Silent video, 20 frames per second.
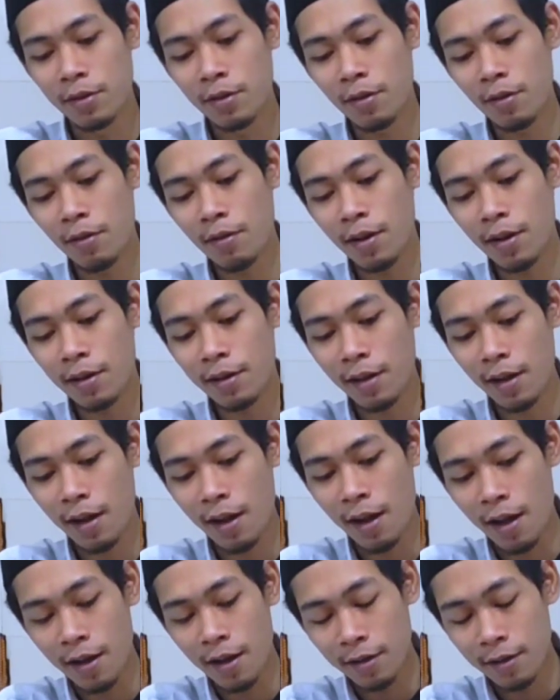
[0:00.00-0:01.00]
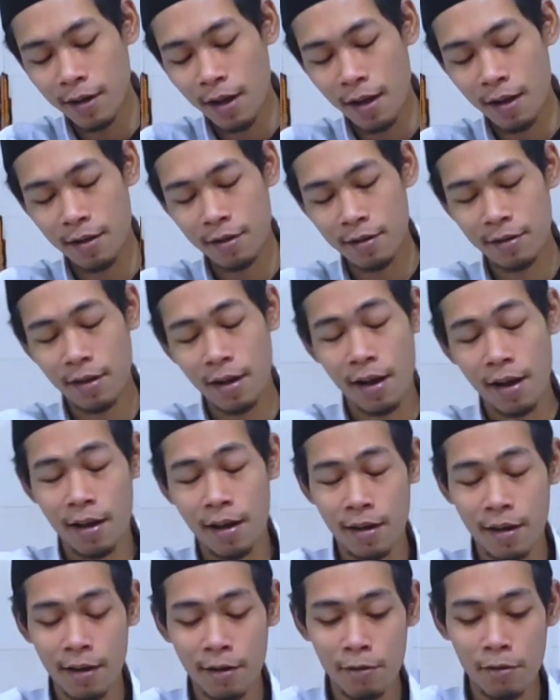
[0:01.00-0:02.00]
Dikira kan kahanah,
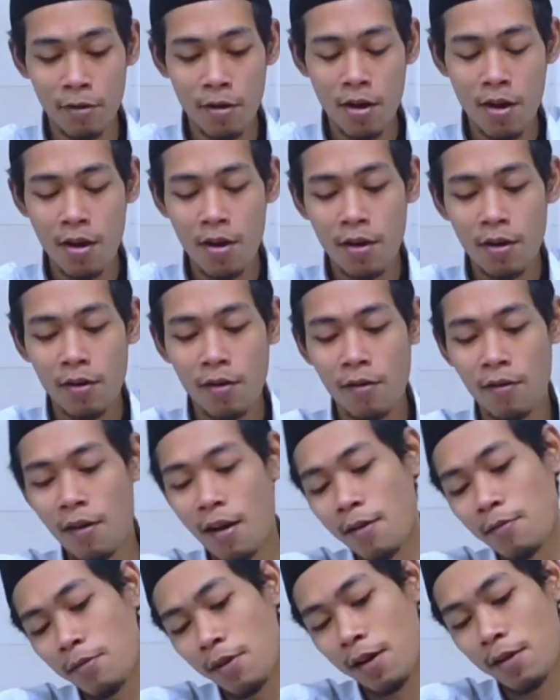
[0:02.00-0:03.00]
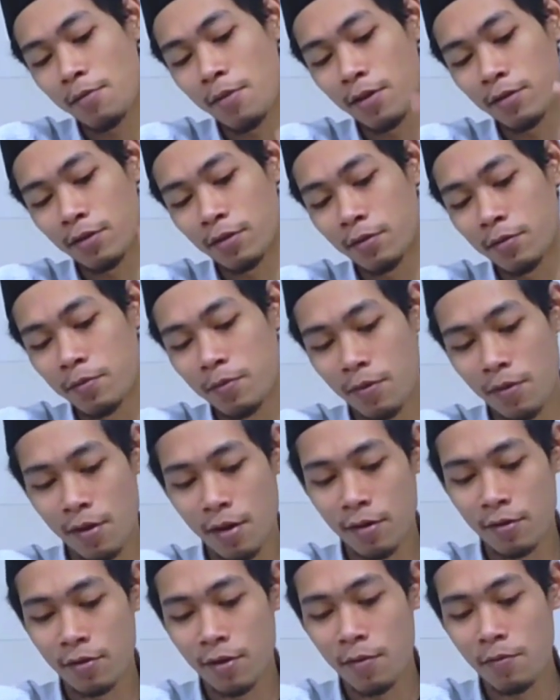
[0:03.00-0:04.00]
kahanah iku ngramal masa
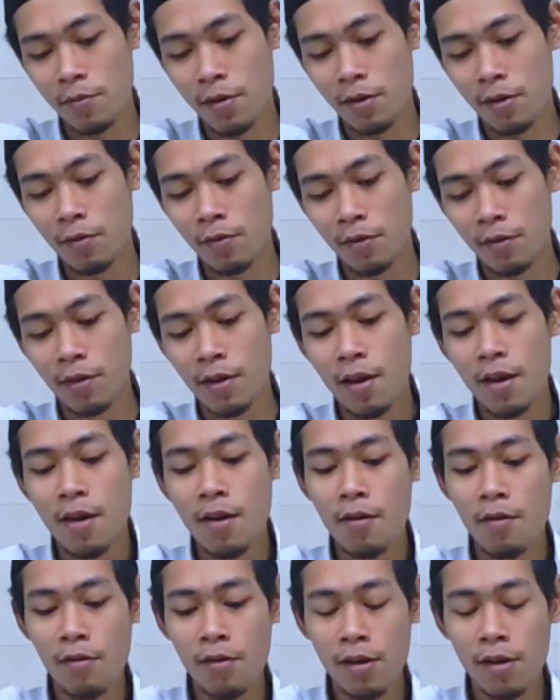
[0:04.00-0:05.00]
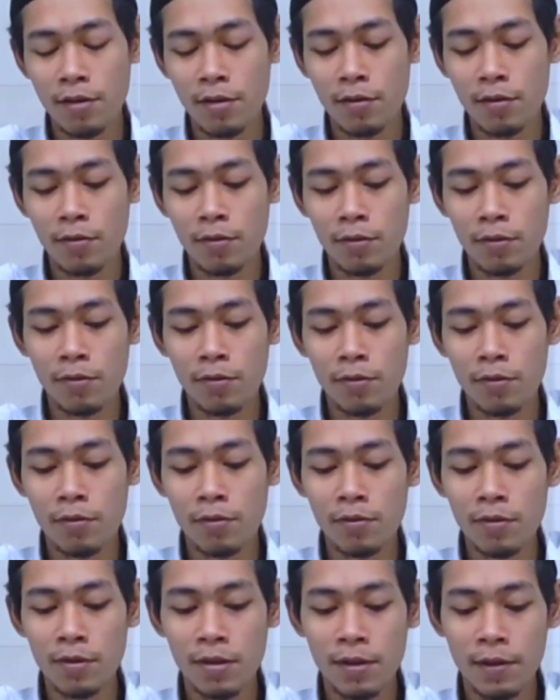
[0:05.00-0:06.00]
depan sampean kok. Ora sing kudu
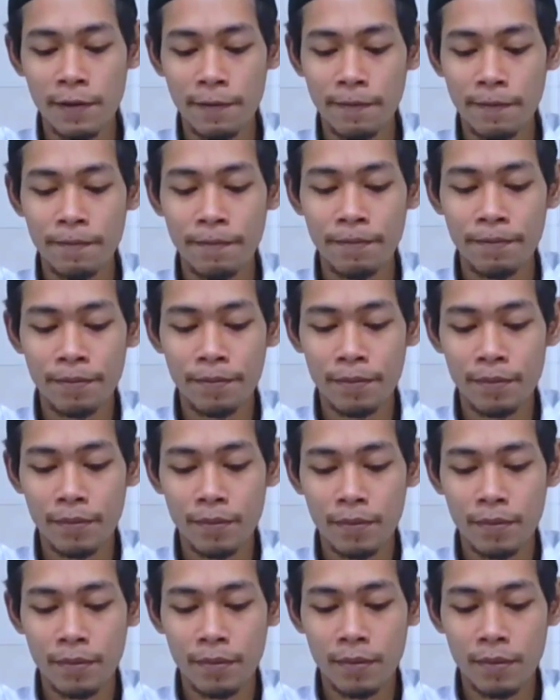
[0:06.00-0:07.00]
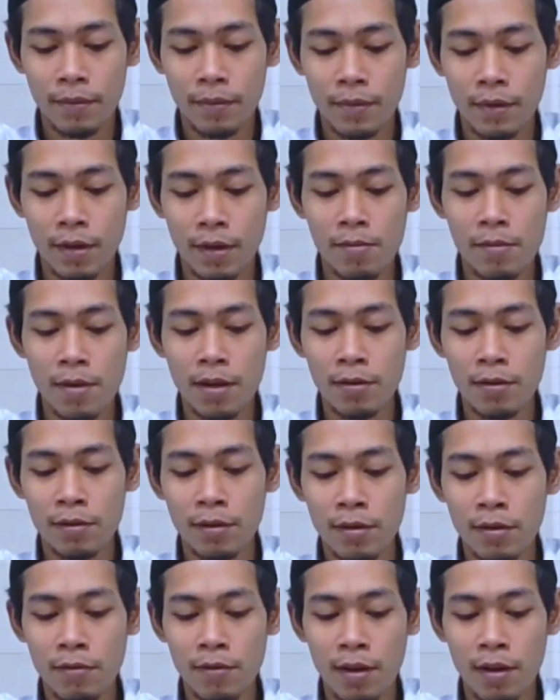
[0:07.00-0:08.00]
kuwi
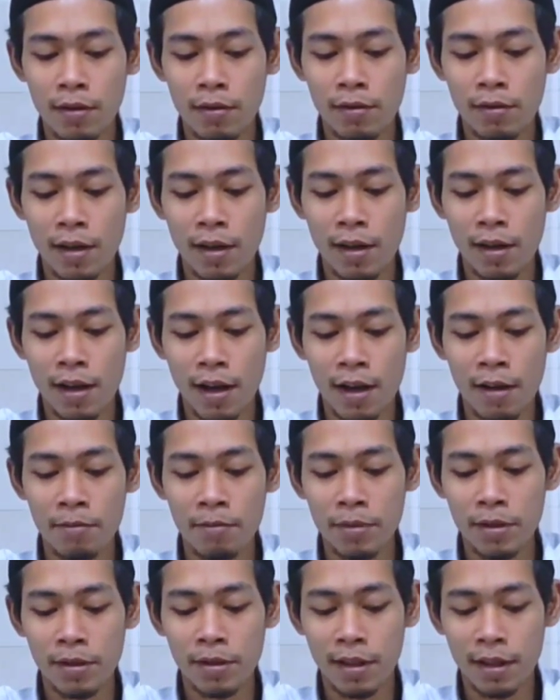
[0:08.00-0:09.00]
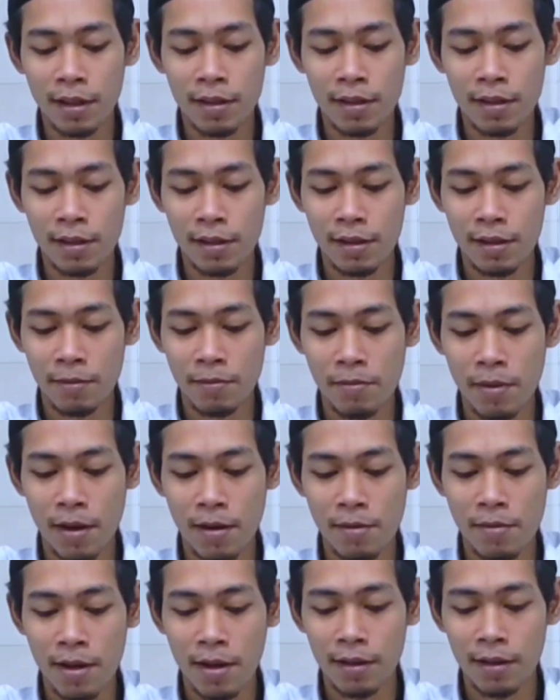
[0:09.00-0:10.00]
termasuk sesuatu yang gaib tidak di
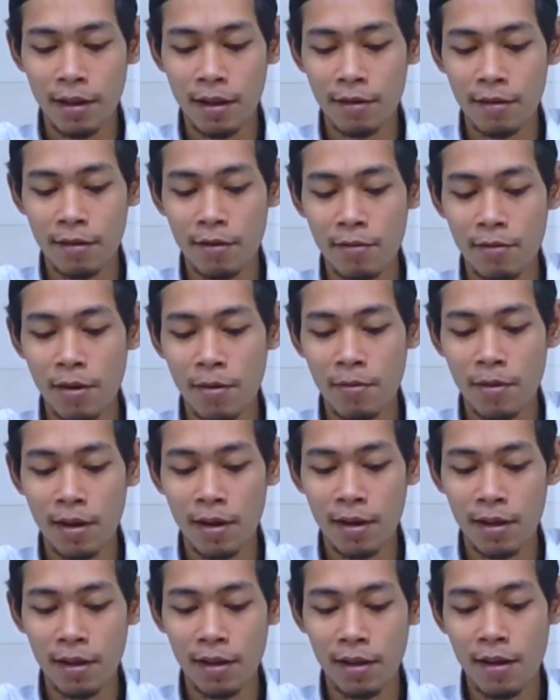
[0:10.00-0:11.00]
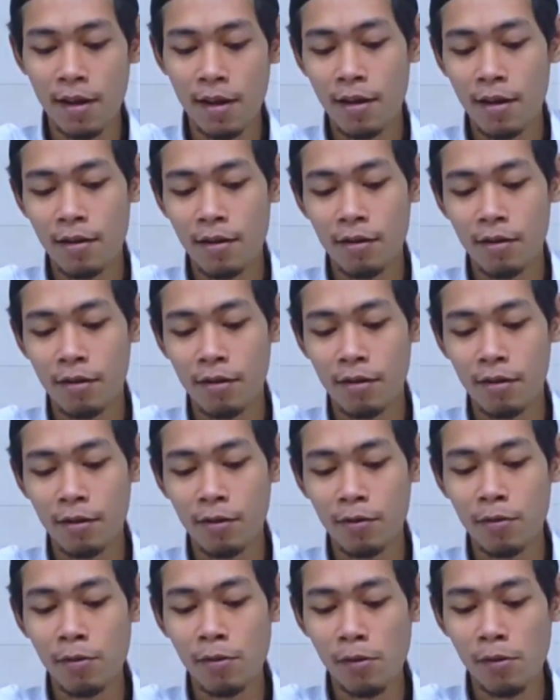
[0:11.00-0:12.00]
depan mata seumpamane
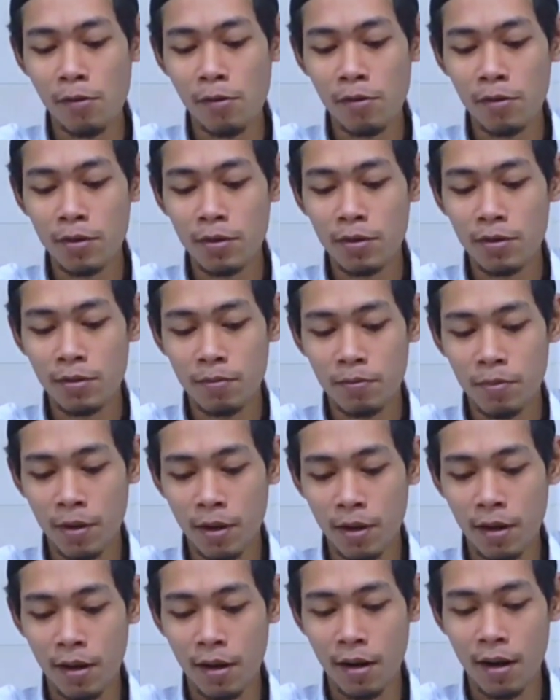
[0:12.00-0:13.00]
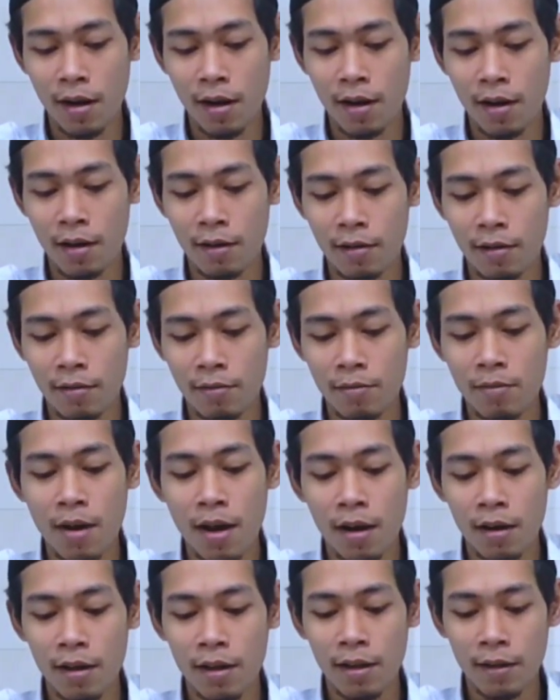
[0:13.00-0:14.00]
peluru pergerakan
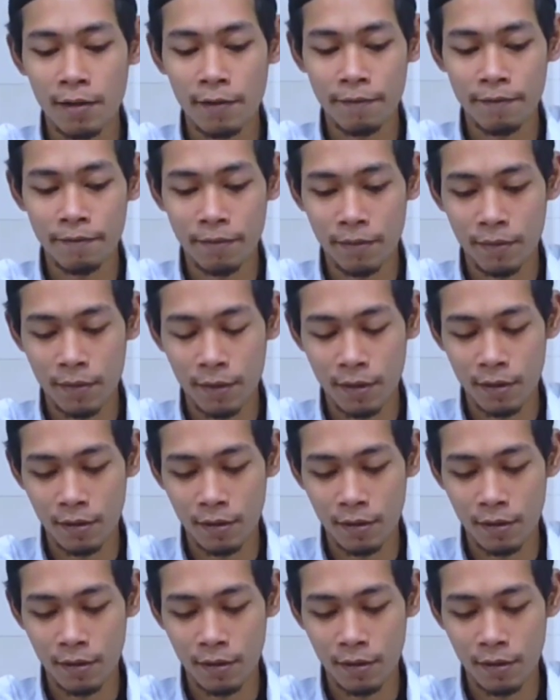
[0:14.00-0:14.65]
maling